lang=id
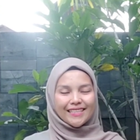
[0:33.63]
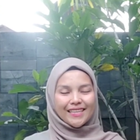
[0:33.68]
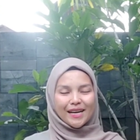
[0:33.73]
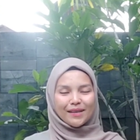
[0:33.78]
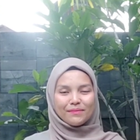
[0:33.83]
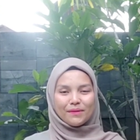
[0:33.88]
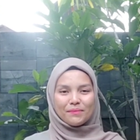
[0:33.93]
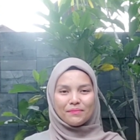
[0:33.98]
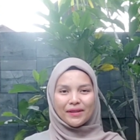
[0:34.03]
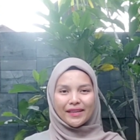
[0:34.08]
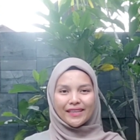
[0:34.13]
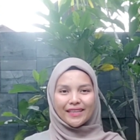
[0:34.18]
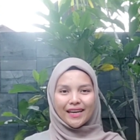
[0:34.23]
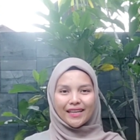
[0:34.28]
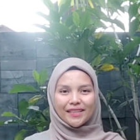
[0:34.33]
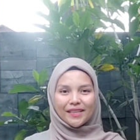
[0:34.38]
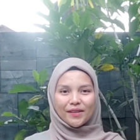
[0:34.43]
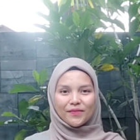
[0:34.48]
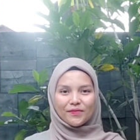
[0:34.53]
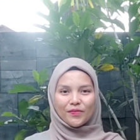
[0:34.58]
yang
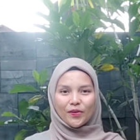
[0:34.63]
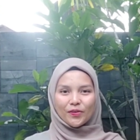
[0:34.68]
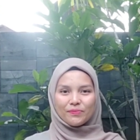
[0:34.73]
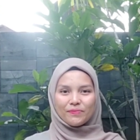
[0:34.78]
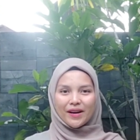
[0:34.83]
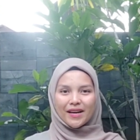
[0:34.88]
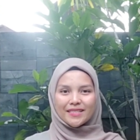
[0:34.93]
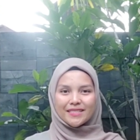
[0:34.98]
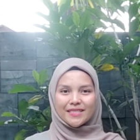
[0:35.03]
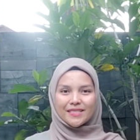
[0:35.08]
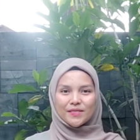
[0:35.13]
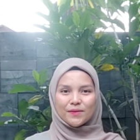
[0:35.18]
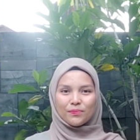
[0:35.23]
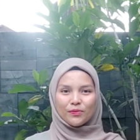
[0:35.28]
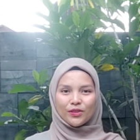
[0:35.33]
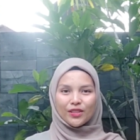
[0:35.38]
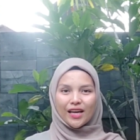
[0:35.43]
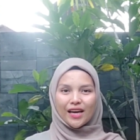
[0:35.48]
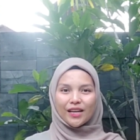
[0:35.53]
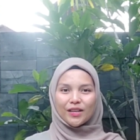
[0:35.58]
memberikan informasi
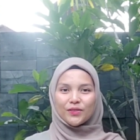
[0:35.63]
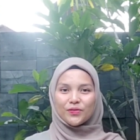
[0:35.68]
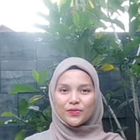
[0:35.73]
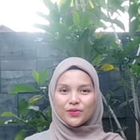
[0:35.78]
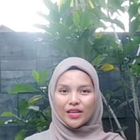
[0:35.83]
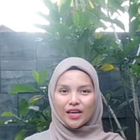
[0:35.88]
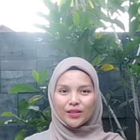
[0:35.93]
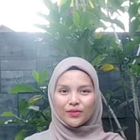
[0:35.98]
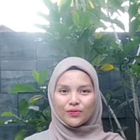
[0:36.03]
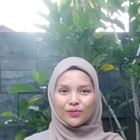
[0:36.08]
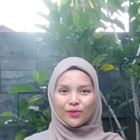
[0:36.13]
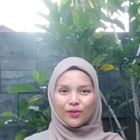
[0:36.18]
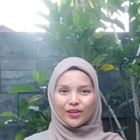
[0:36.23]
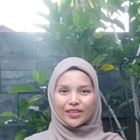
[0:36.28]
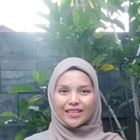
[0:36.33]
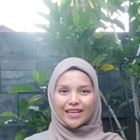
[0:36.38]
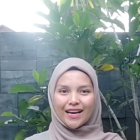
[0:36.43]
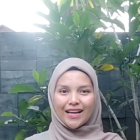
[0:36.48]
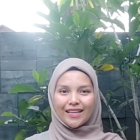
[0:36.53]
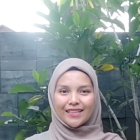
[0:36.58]
seputar dunia
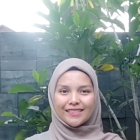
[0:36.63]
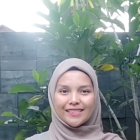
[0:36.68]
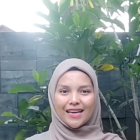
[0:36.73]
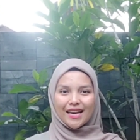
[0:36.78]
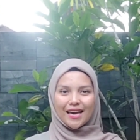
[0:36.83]
tutorial